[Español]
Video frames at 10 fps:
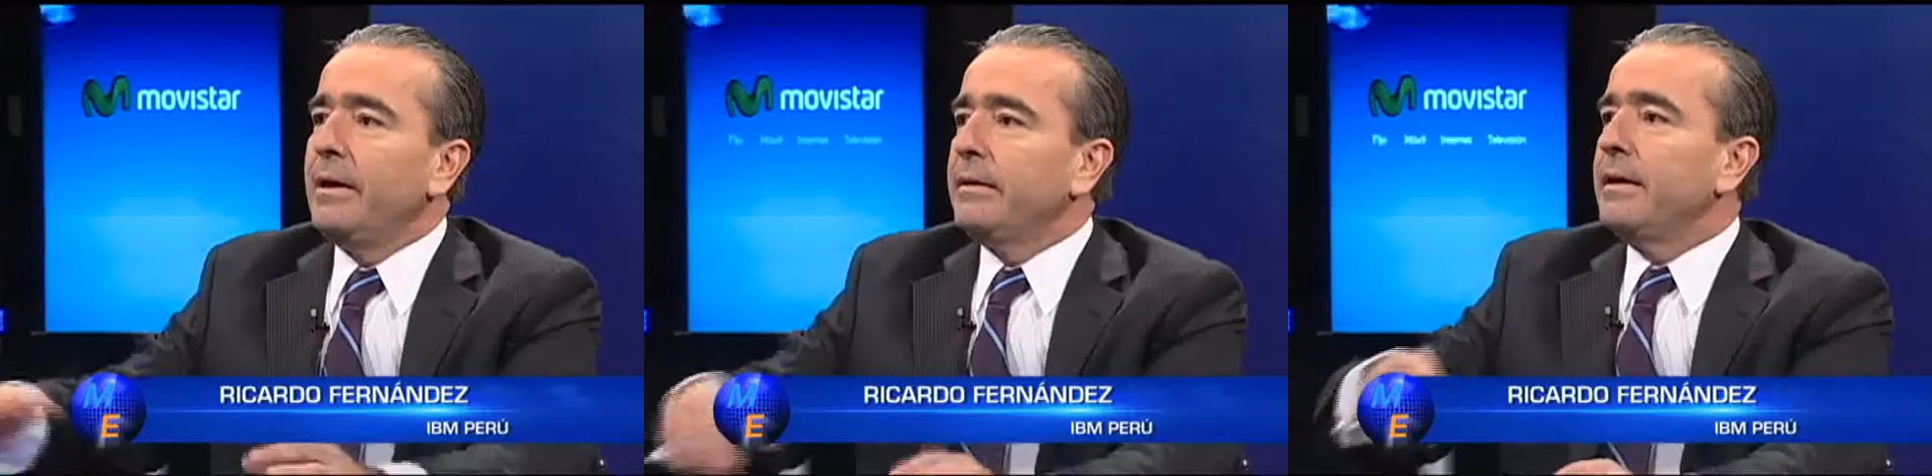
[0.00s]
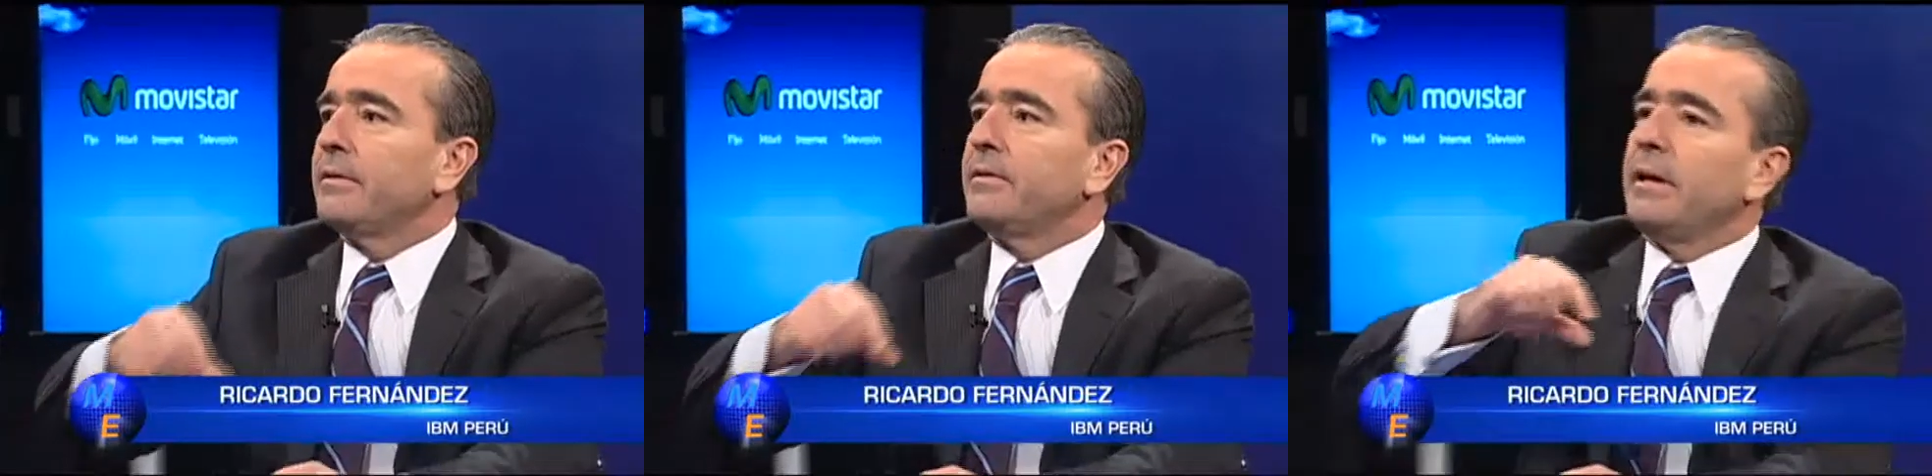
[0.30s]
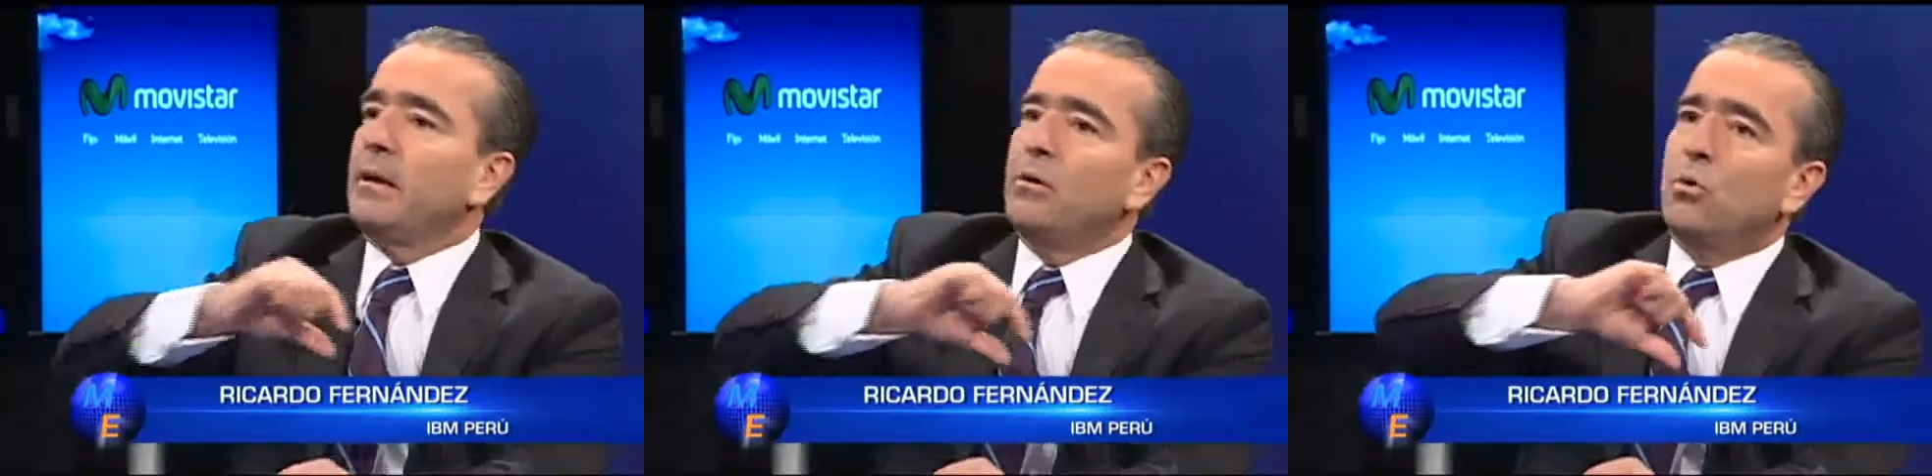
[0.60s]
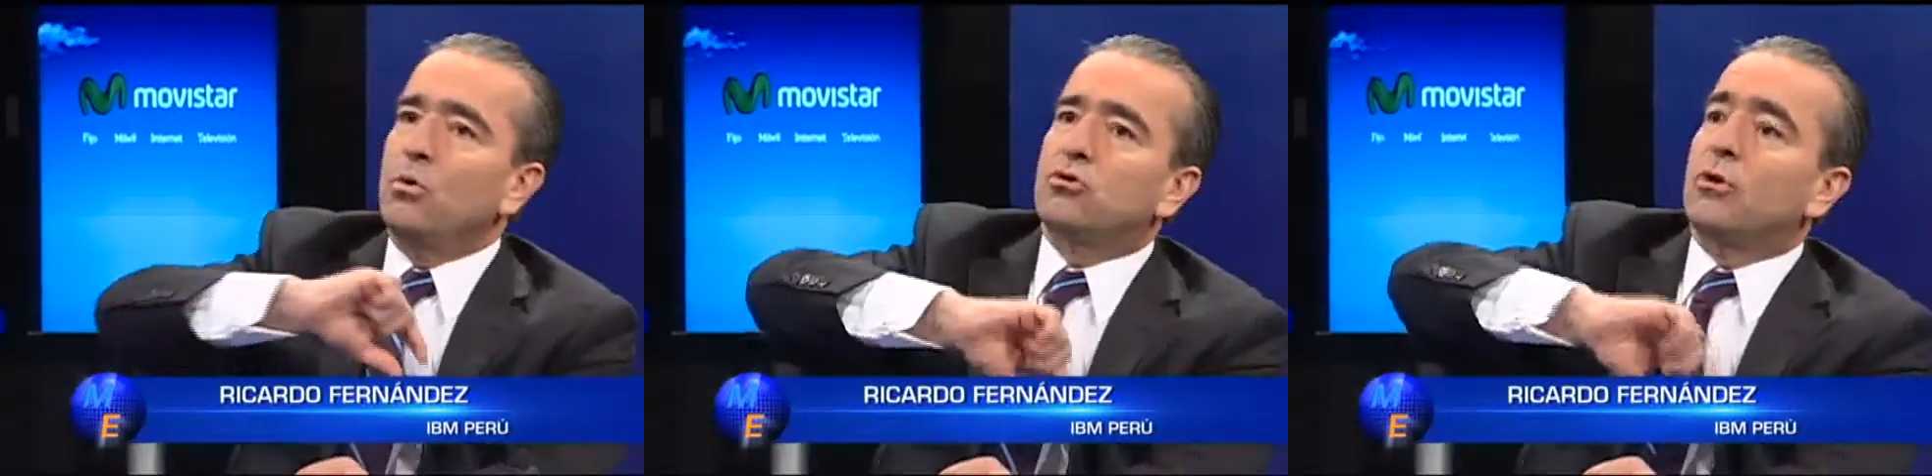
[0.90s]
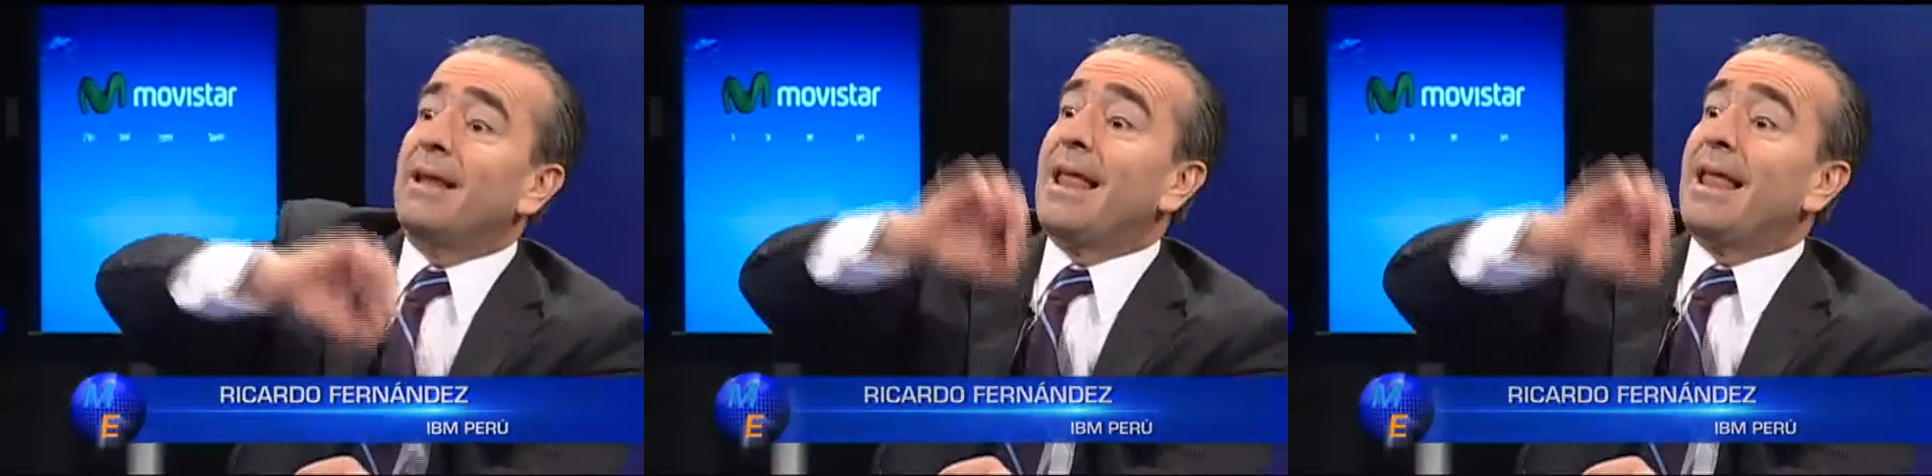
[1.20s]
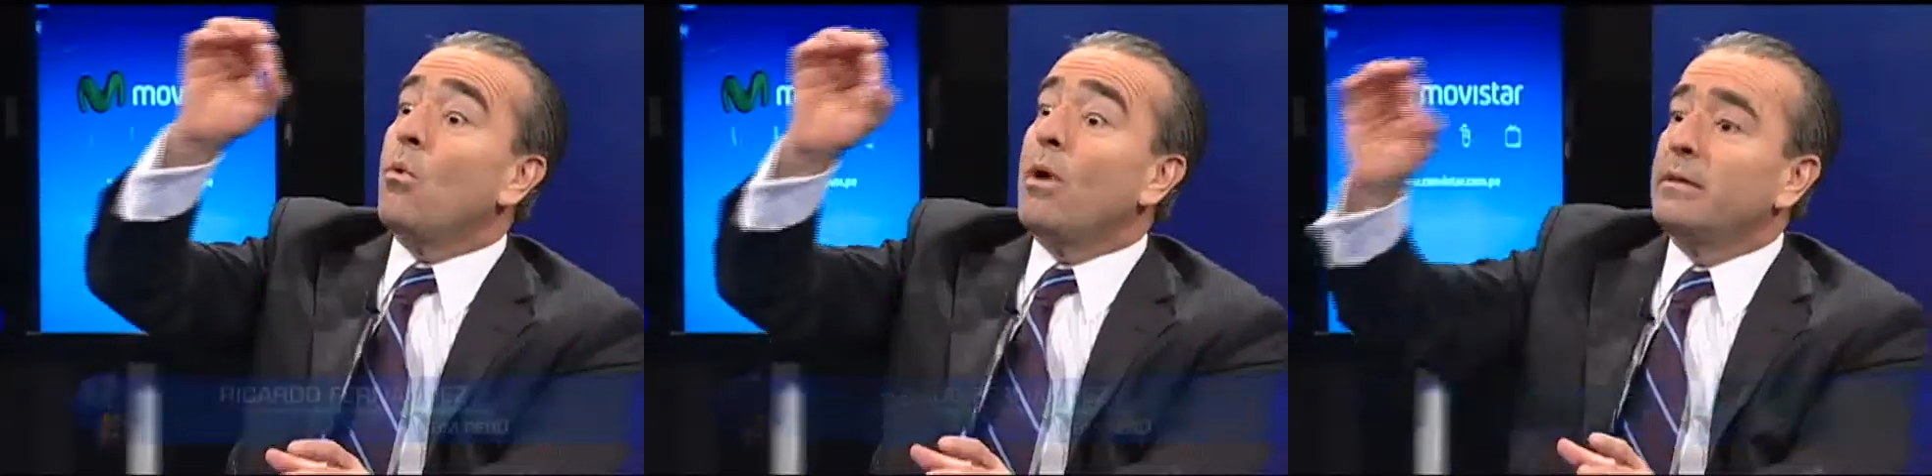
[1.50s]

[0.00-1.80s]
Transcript: de hacer el uso del agua